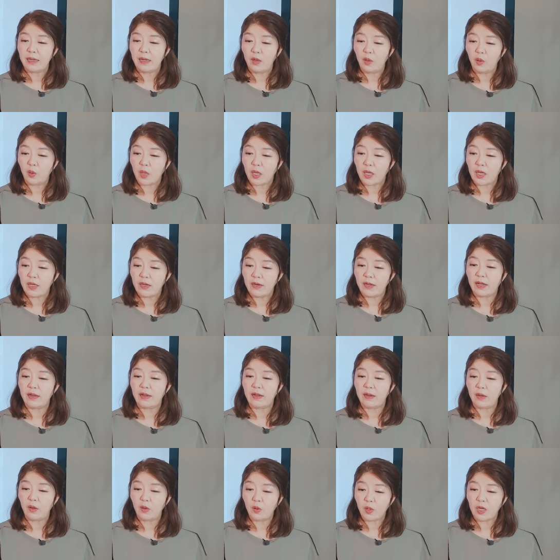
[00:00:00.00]
로컬,
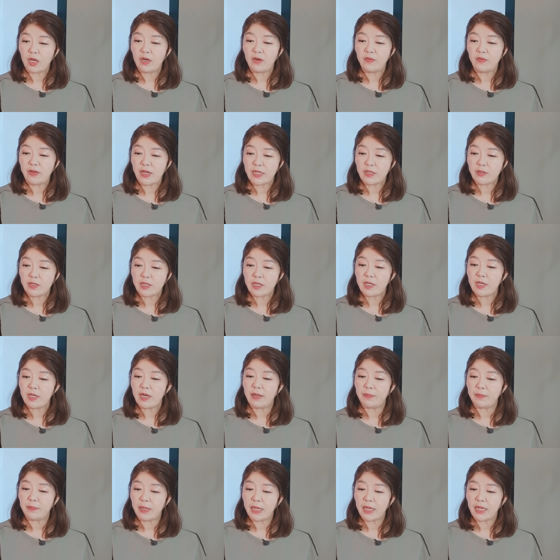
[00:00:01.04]
아, 로컬, 페더럴
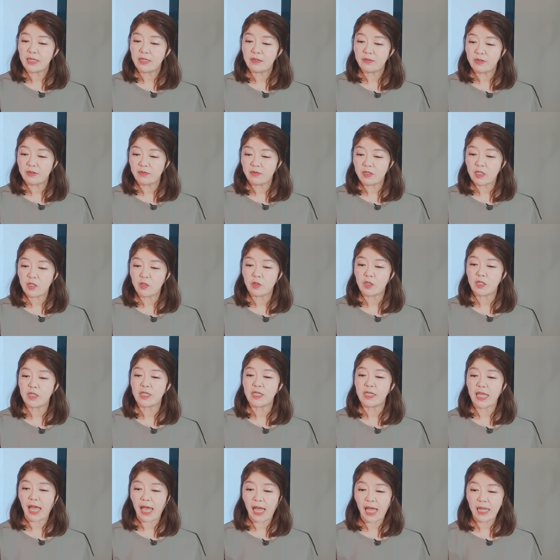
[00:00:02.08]
앤 밀리터리 리소스
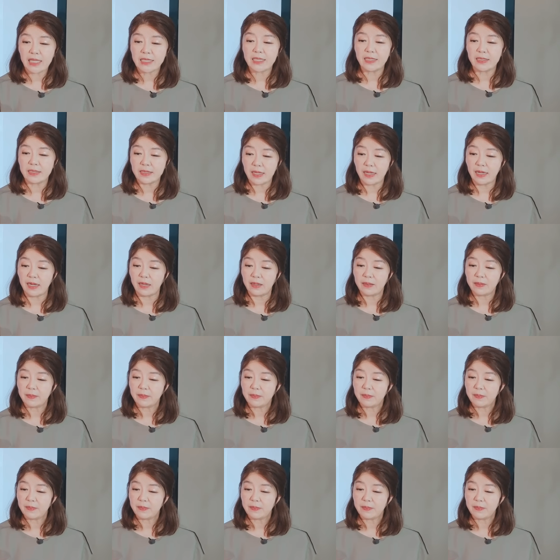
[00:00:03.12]
다 써서